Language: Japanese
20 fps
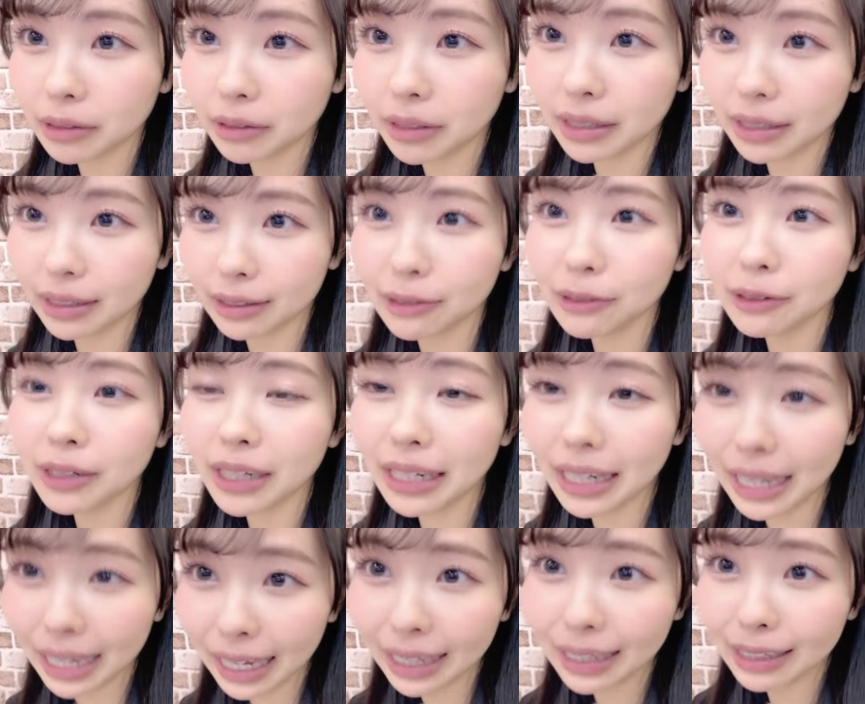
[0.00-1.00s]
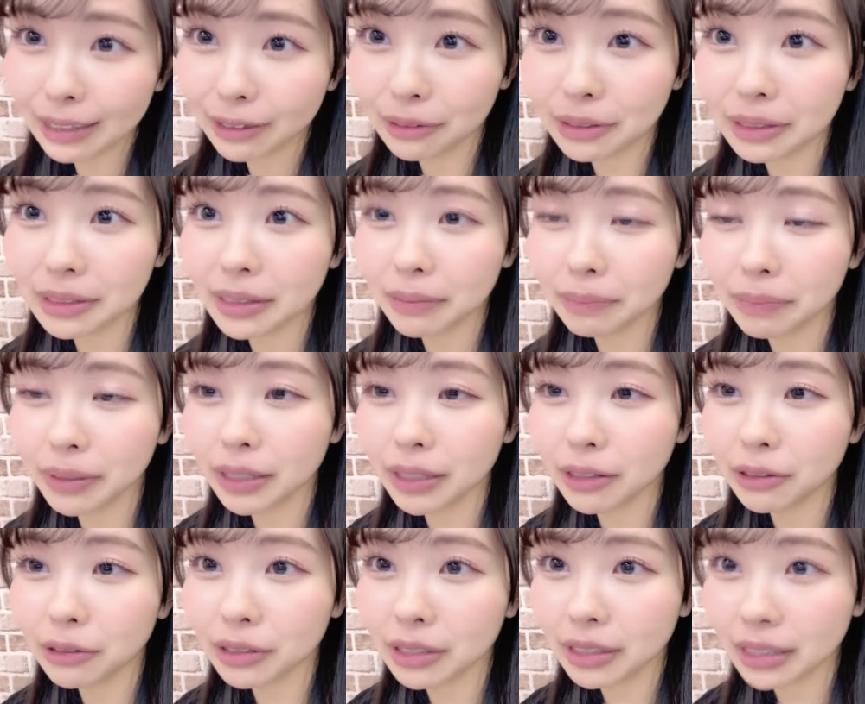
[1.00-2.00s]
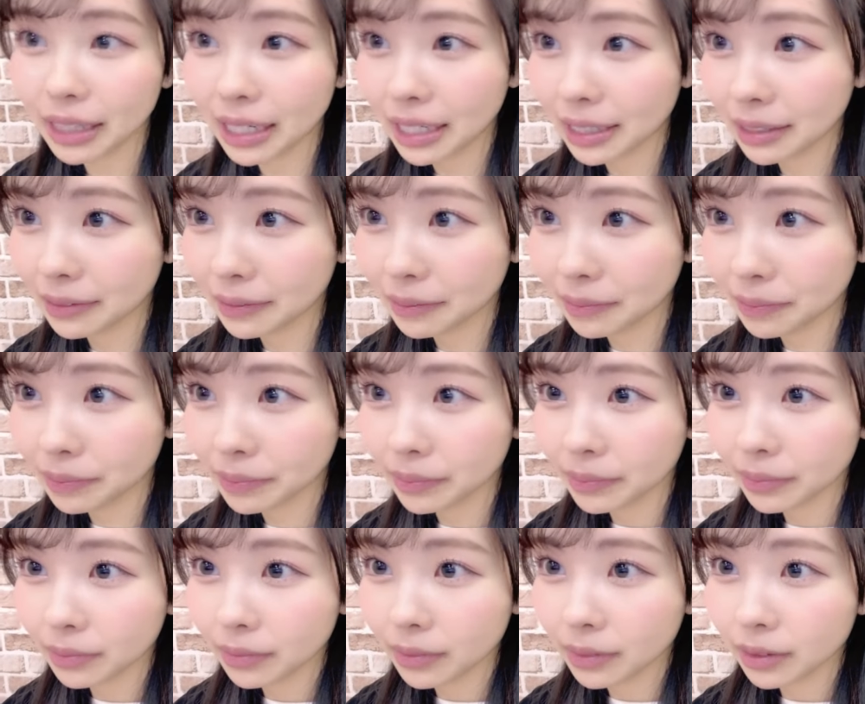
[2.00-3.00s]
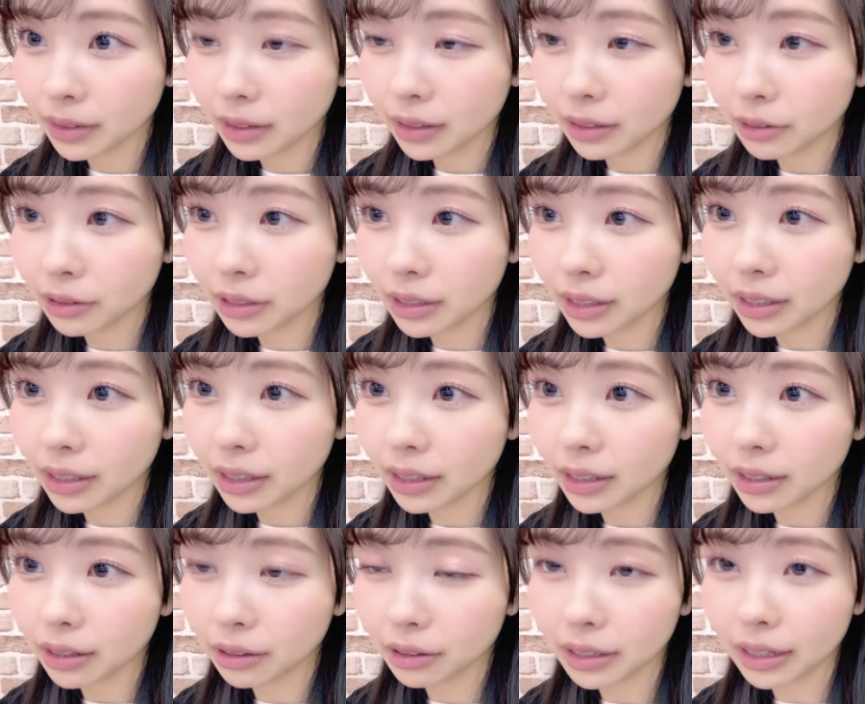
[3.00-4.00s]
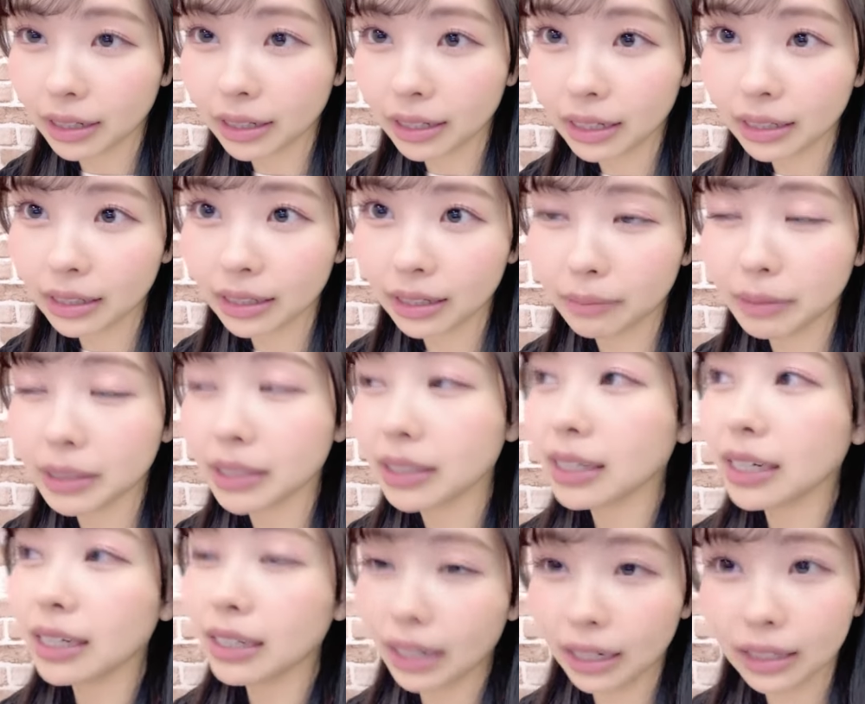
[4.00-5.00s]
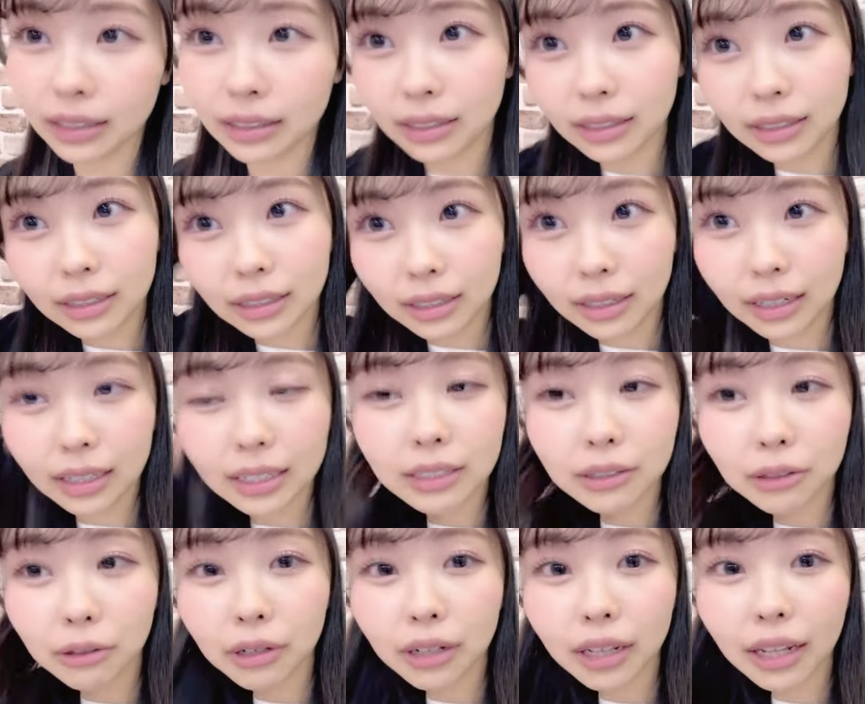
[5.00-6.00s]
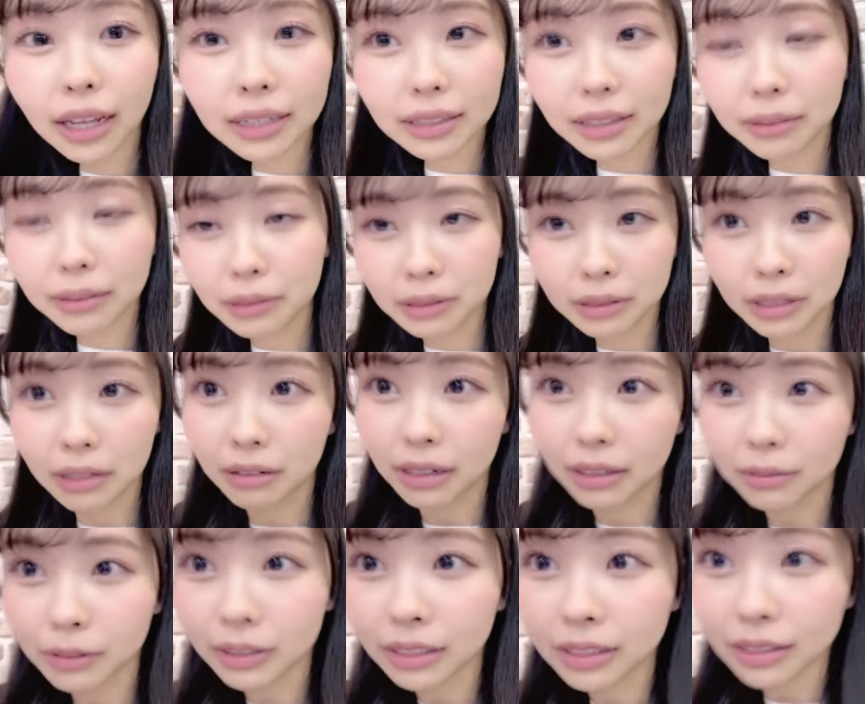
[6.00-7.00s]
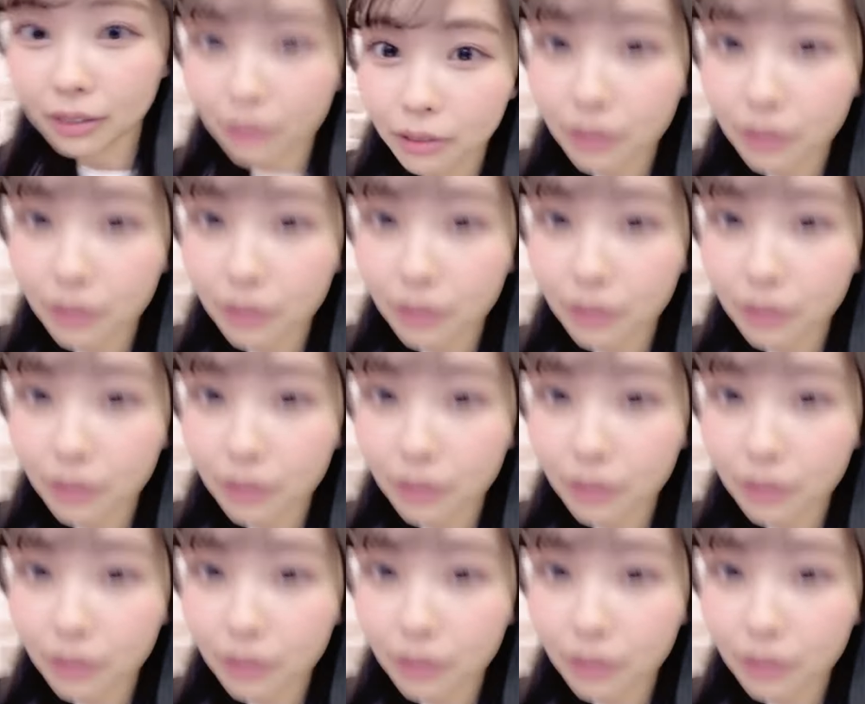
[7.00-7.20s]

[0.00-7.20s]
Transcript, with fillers: てよかったそれねトリ鳥下 P 同士ね推しが出てきた時は泣いた間違いないてかイントロで泣いたミスラはもうイント